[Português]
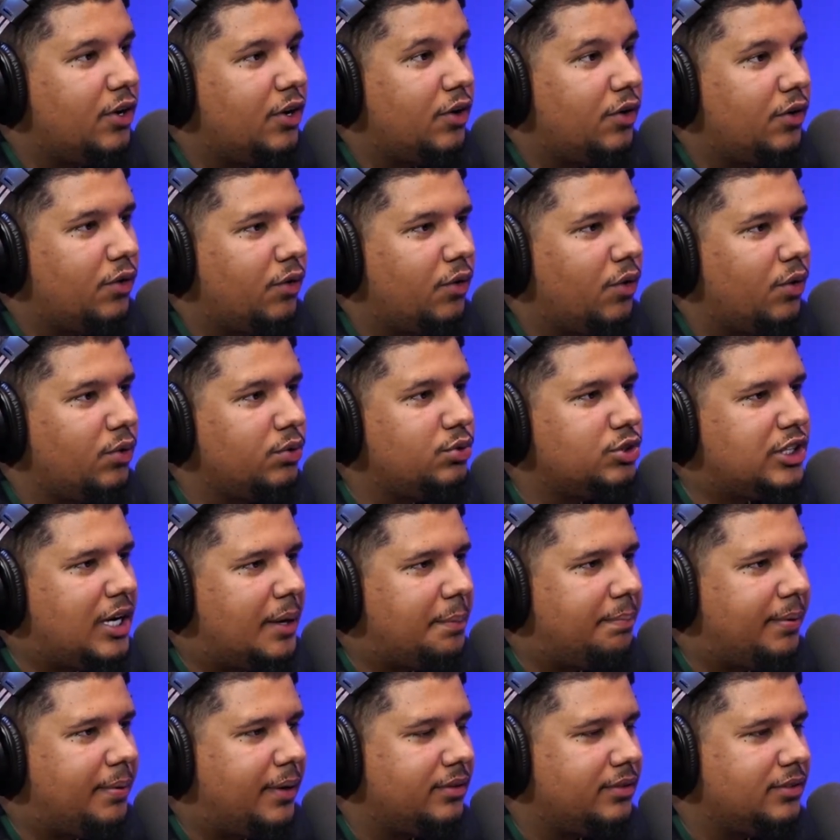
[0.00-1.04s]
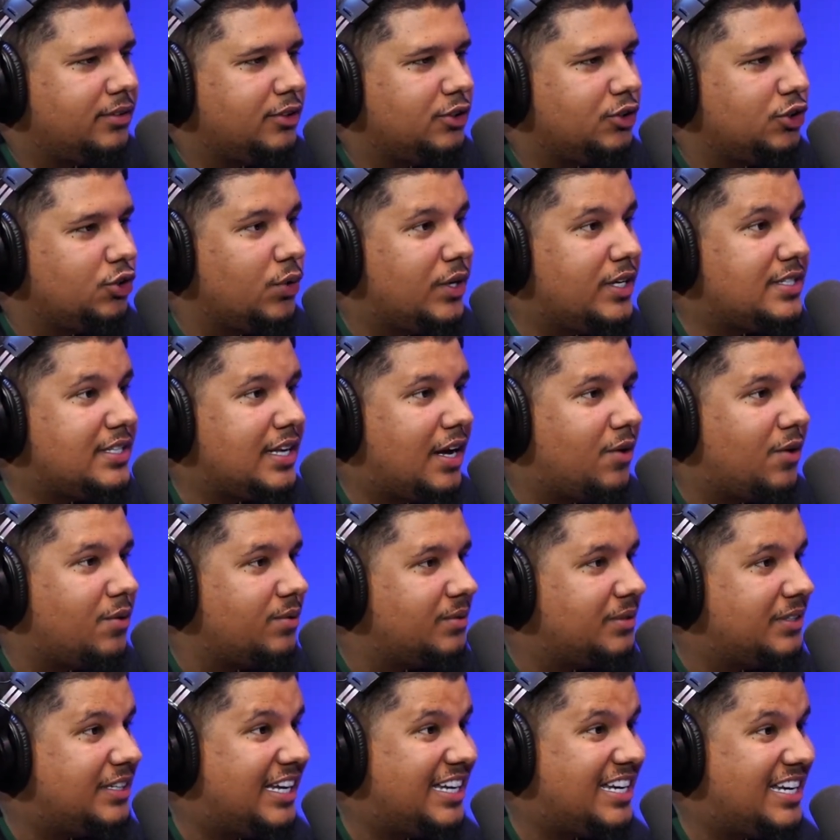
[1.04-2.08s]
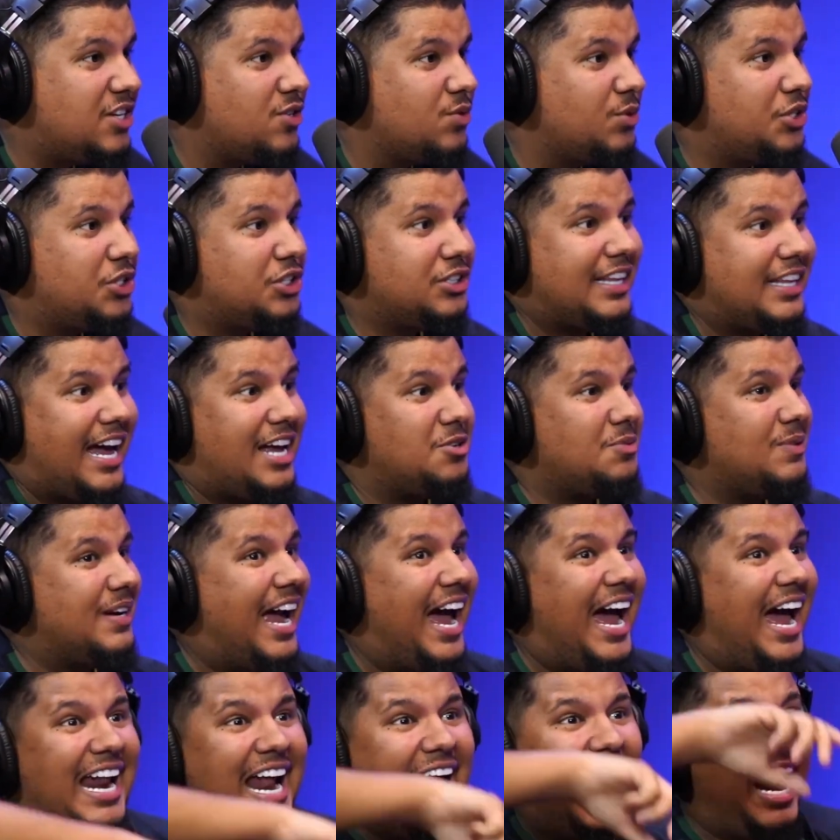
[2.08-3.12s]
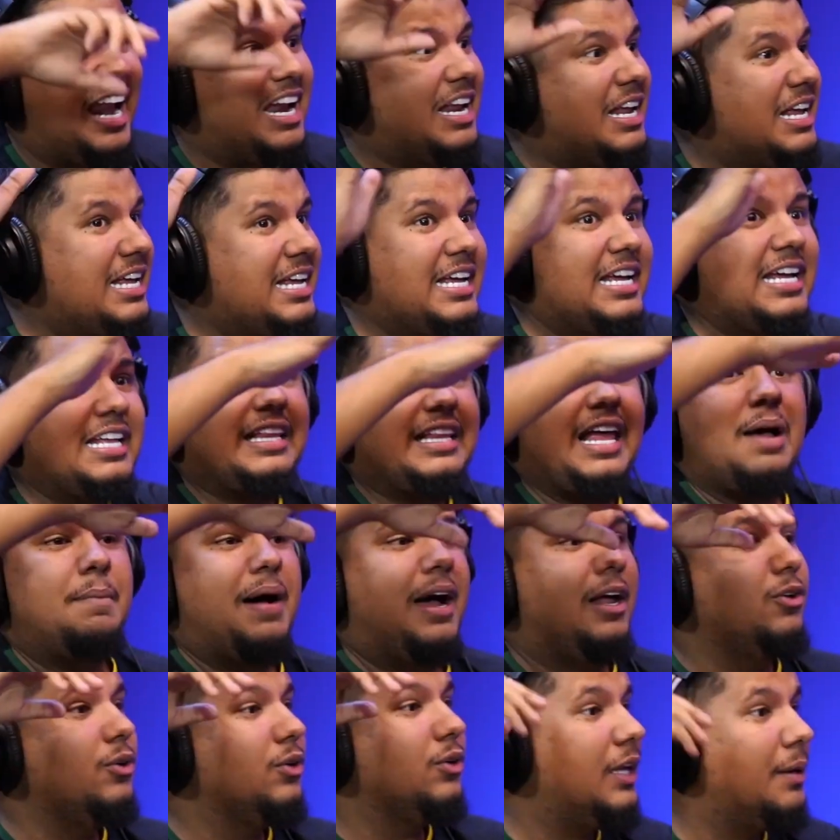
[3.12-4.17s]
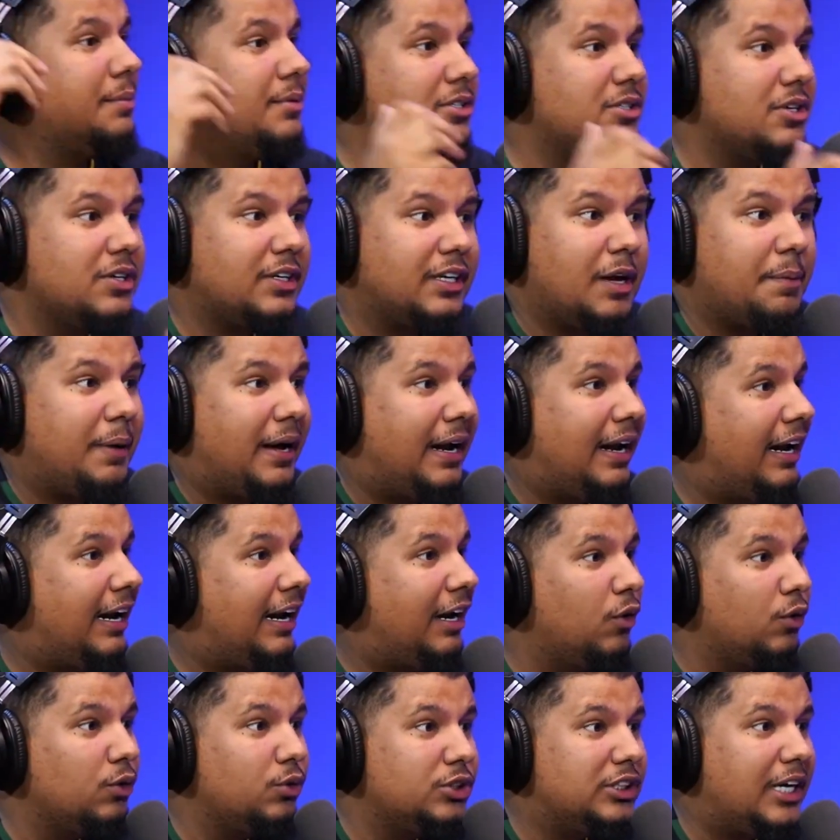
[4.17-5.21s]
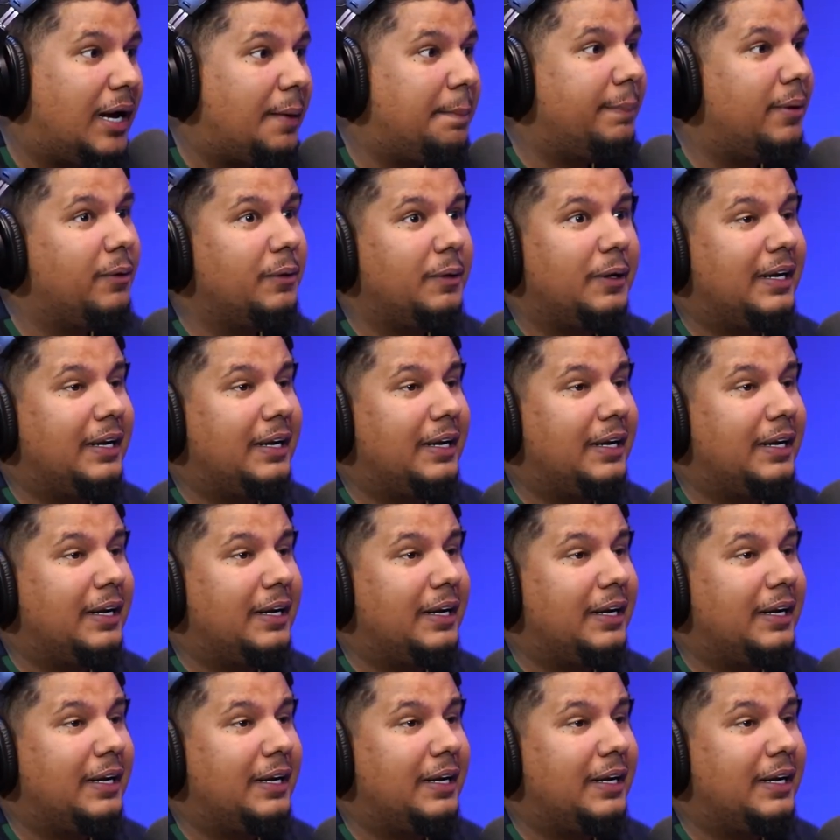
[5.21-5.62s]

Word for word: gol do Japão. 2 a 1 um. E a gente no estádio, caralho, tá maluco, tá não sei o que, parada, gol do Japão.